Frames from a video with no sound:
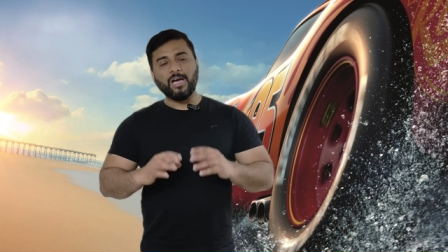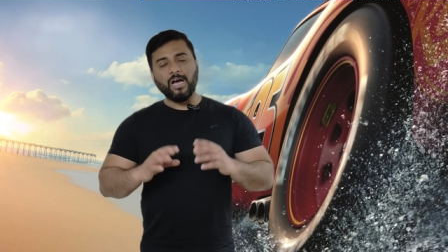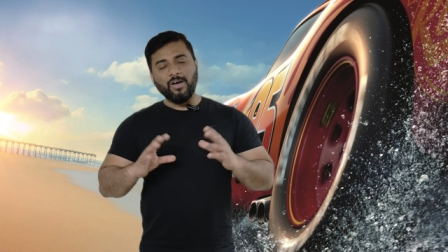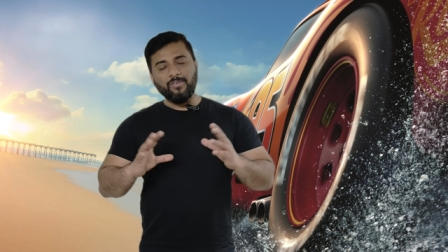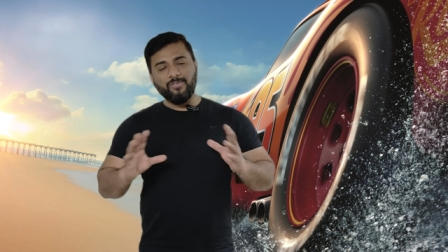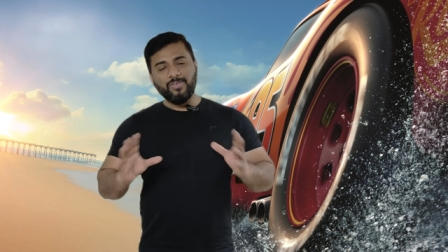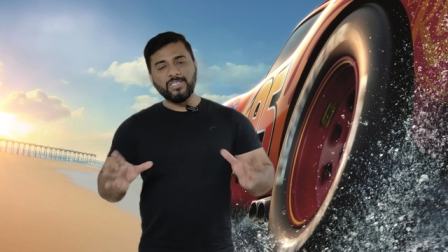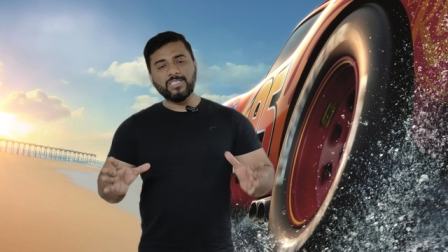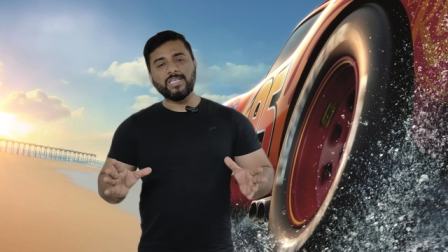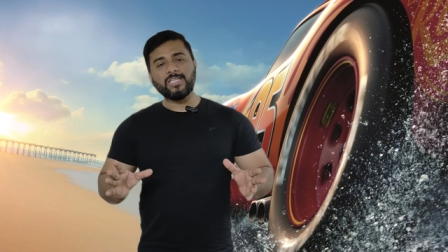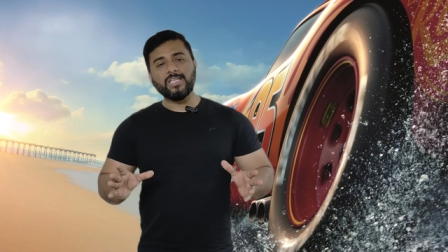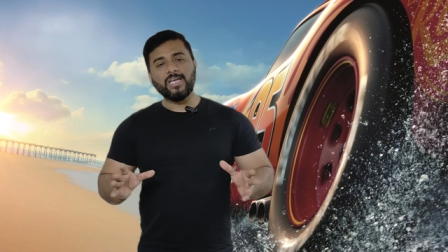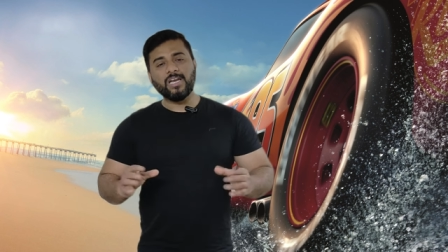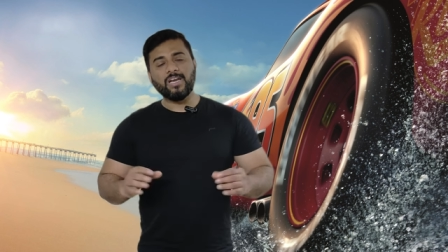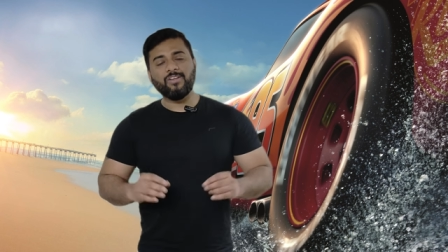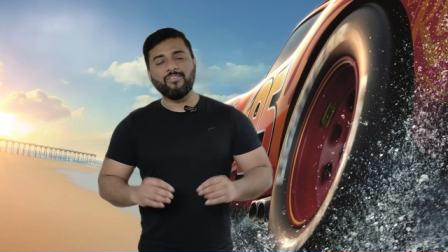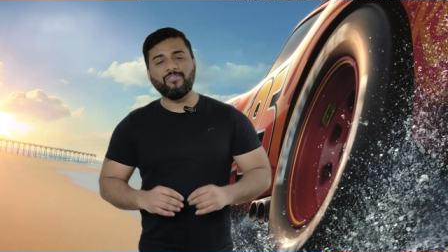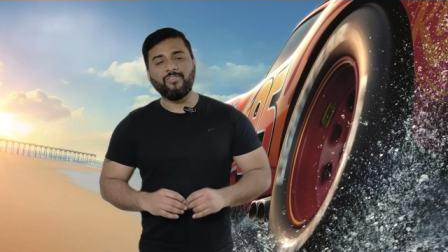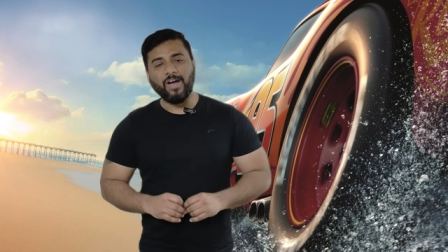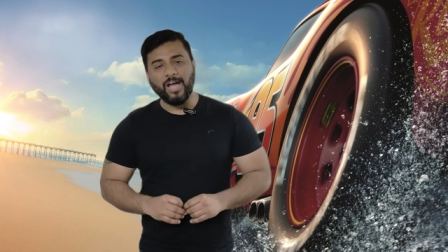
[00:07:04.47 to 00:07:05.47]
काफ़ी ज़्यादा
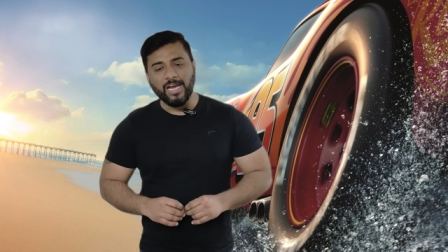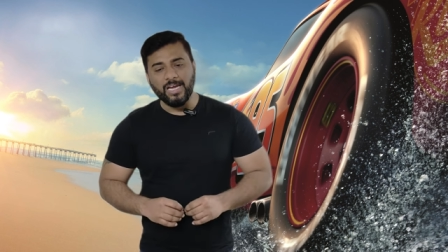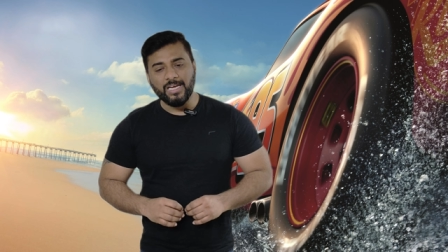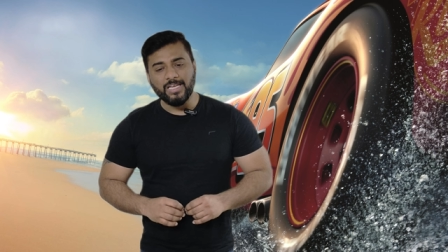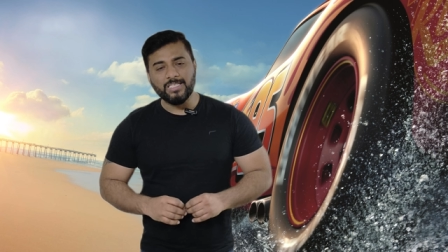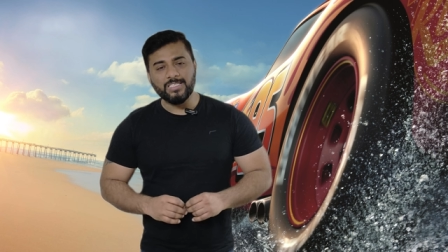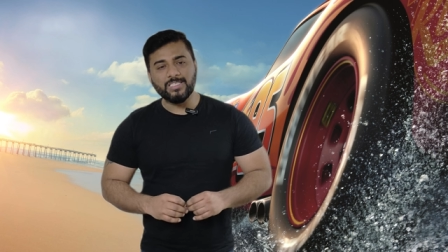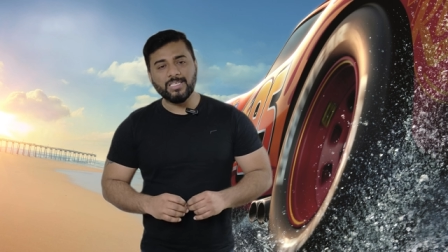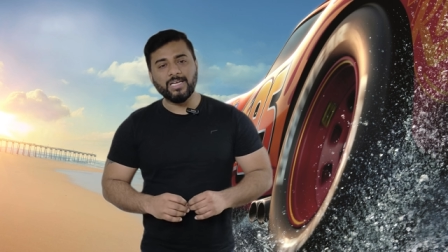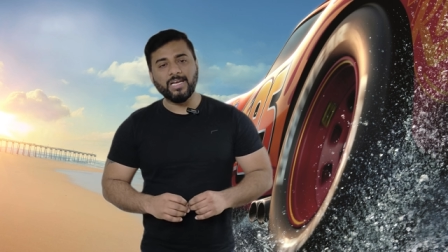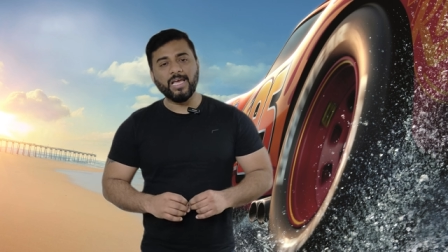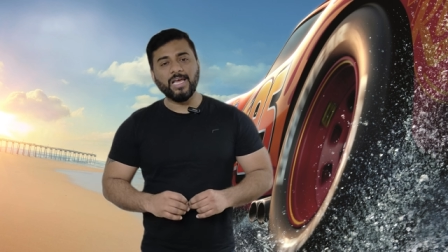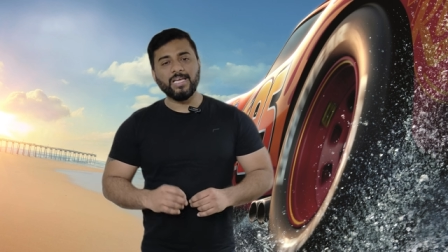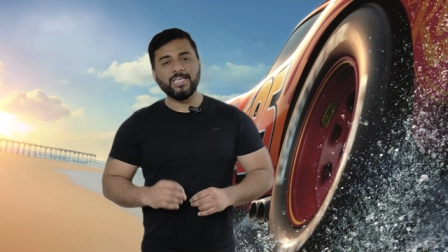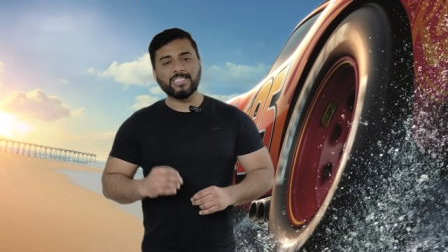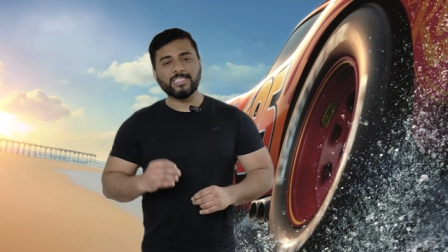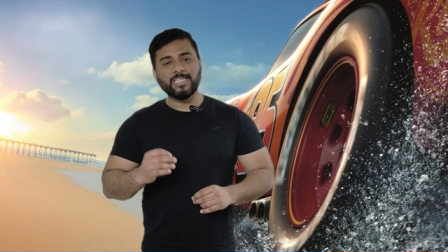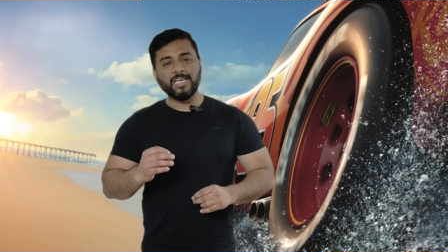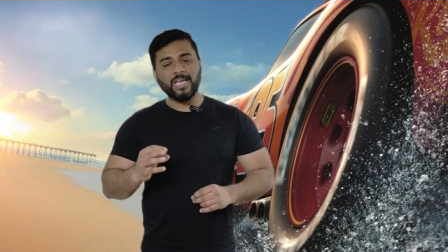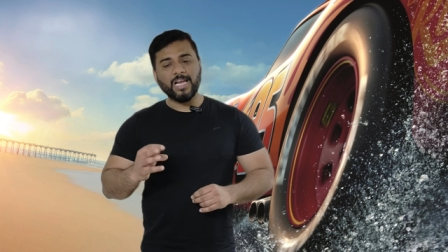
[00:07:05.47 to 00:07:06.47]
रिफाइंड इंजन
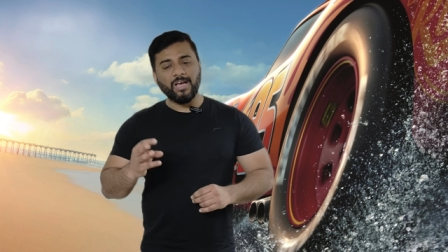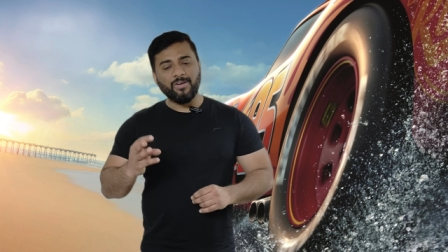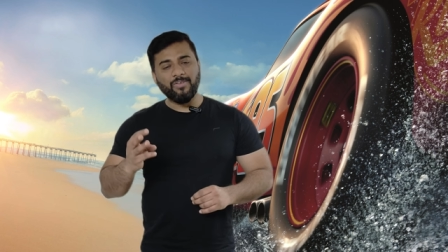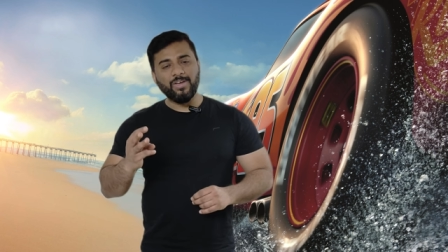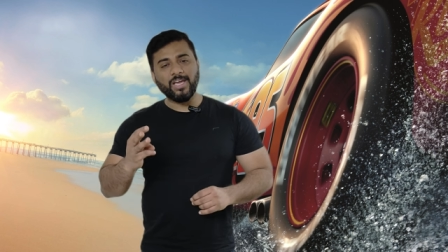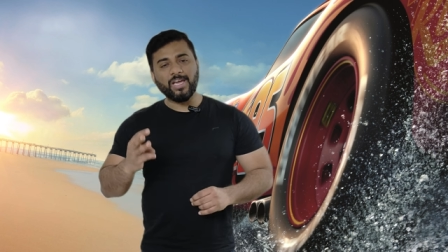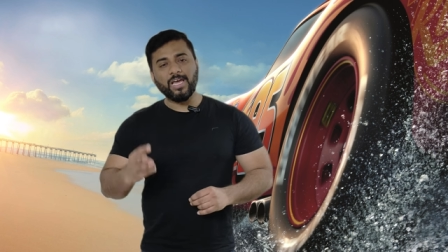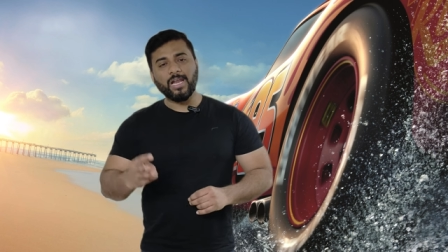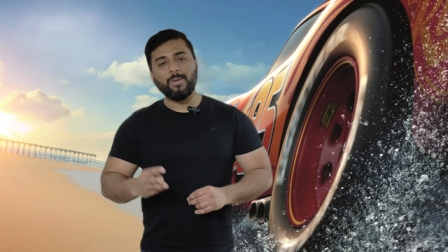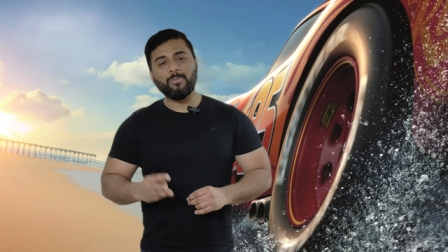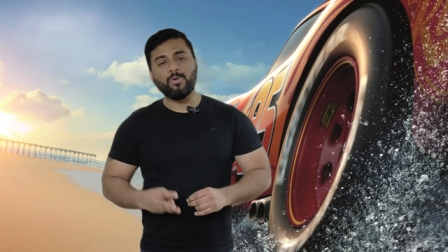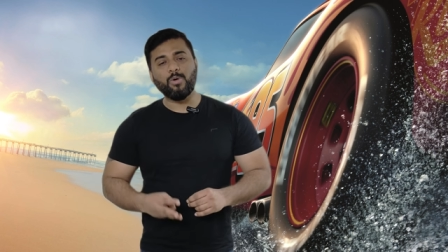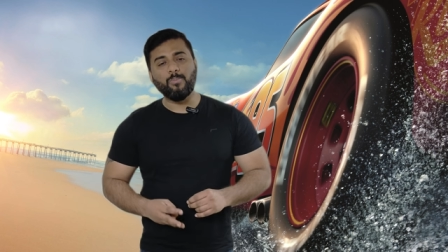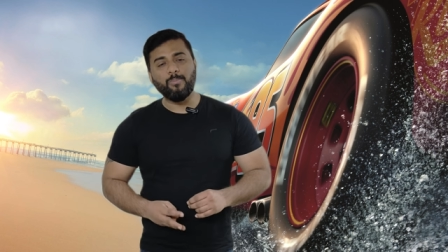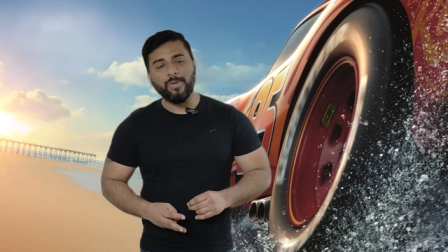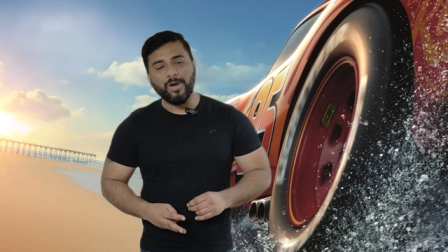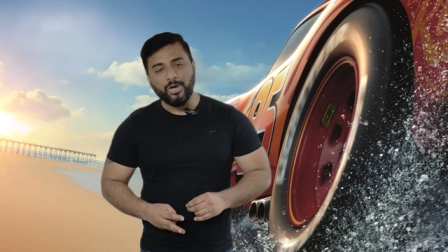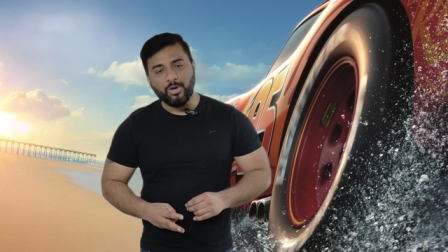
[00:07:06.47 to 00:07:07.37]
है इसके अलावा ये कार आपको